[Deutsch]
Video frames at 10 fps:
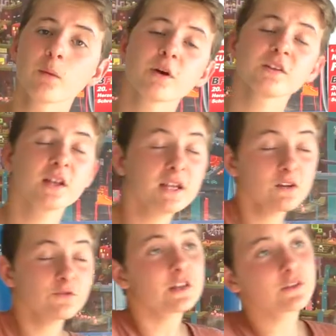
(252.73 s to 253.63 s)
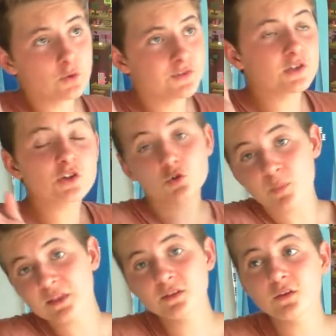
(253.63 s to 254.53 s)
dann passiert irgendwas Lustiges,
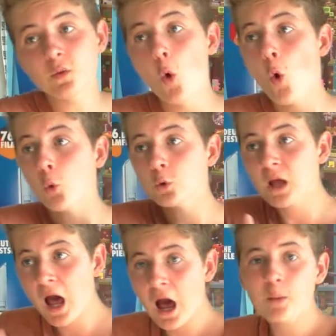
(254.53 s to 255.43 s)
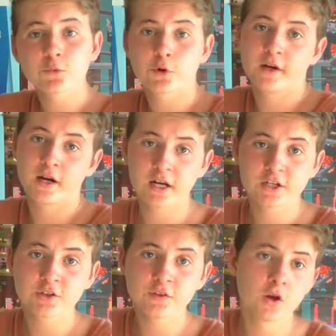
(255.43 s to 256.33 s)
Spannendes oder
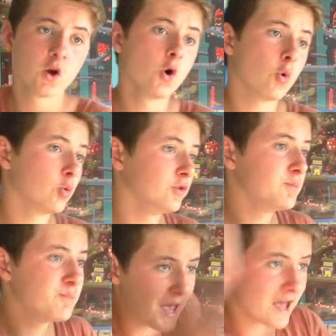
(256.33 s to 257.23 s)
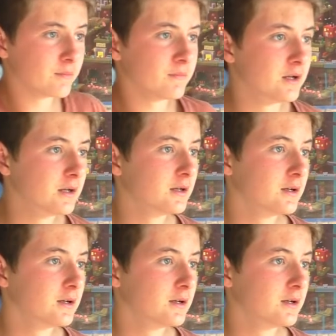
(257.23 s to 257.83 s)
Abenteuerreiches und BÄM!